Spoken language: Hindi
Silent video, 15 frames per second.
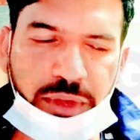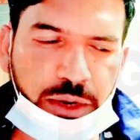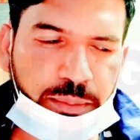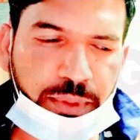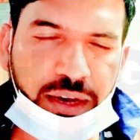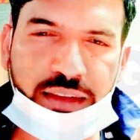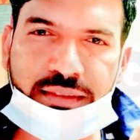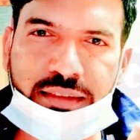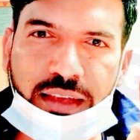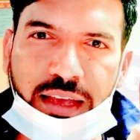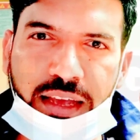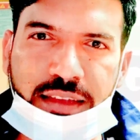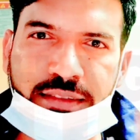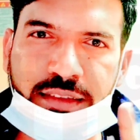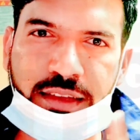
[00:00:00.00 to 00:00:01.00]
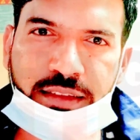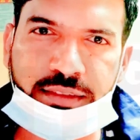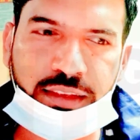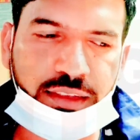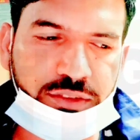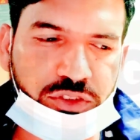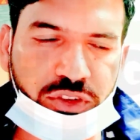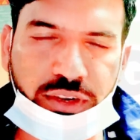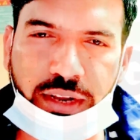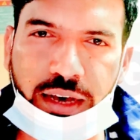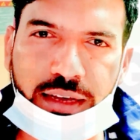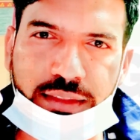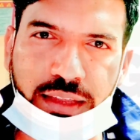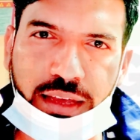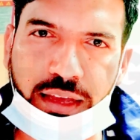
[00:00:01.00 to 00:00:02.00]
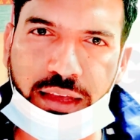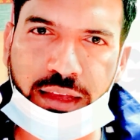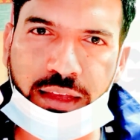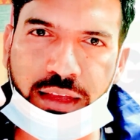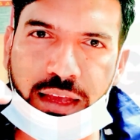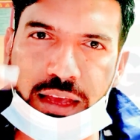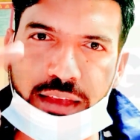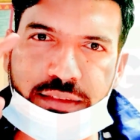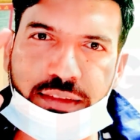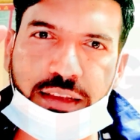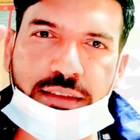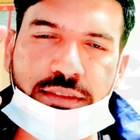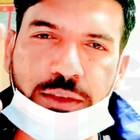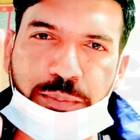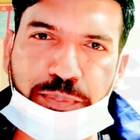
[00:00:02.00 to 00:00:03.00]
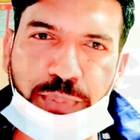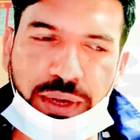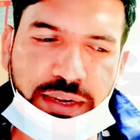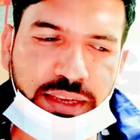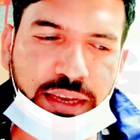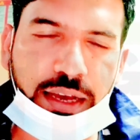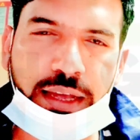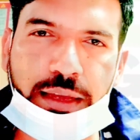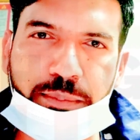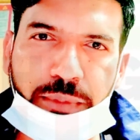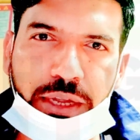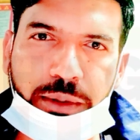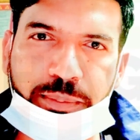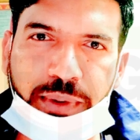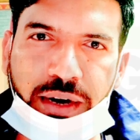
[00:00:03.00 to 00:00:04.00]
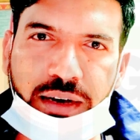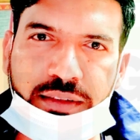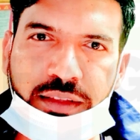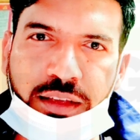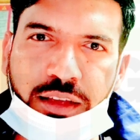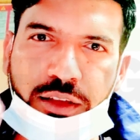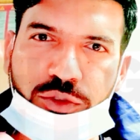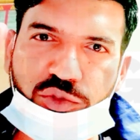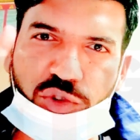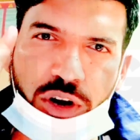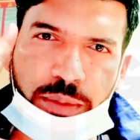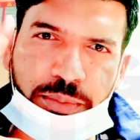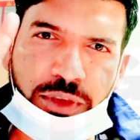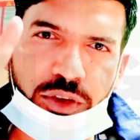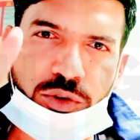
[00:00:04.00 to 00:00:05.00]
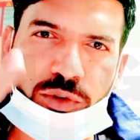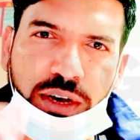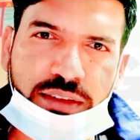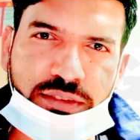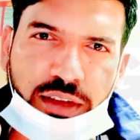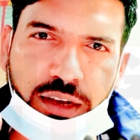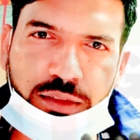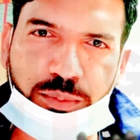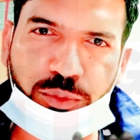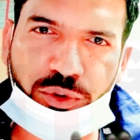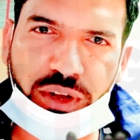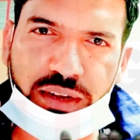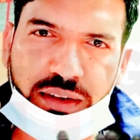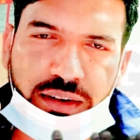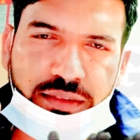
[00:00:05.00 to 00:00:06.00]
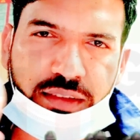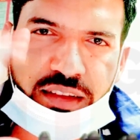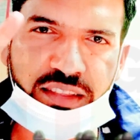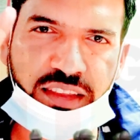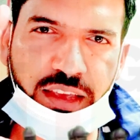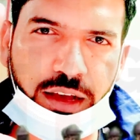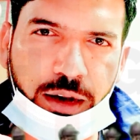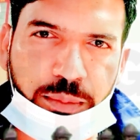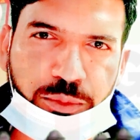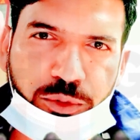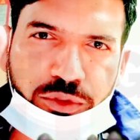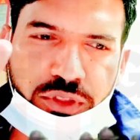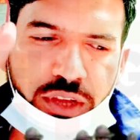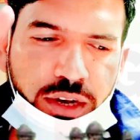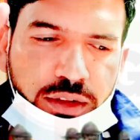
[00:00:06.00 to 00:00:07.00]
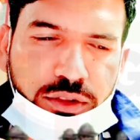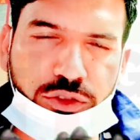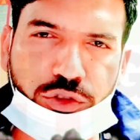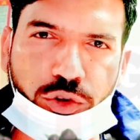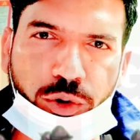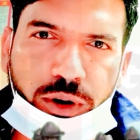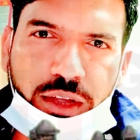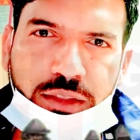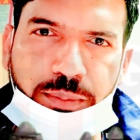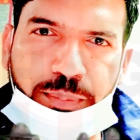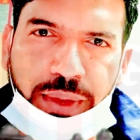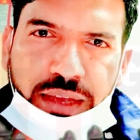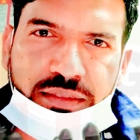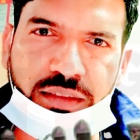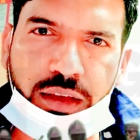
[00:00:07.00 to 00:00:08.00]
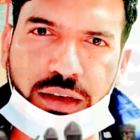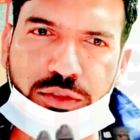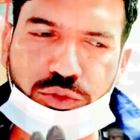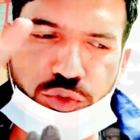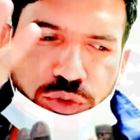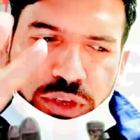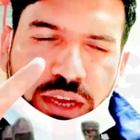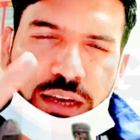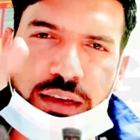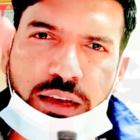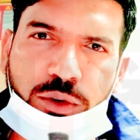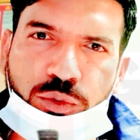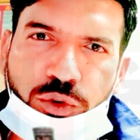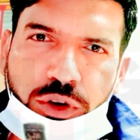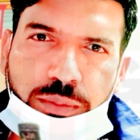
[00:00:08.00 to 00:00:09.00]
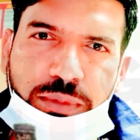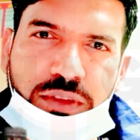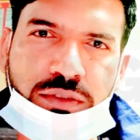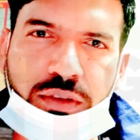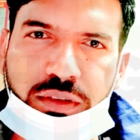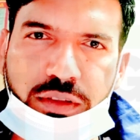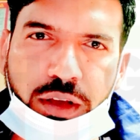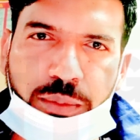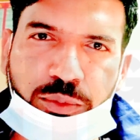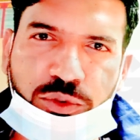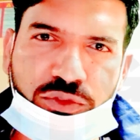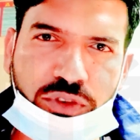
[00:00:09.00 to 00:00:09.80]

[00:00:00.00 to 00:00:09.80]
मेरे पास ऐसे ऐसे जिन्नात हैं ऐसी ऐसी परियां हैं मेरे पास जो आपकी ख्वाहिशात पूरा कर सकती हैं आपको धन दौलत पैसा दुनिया का कोई भी चीज़ आपको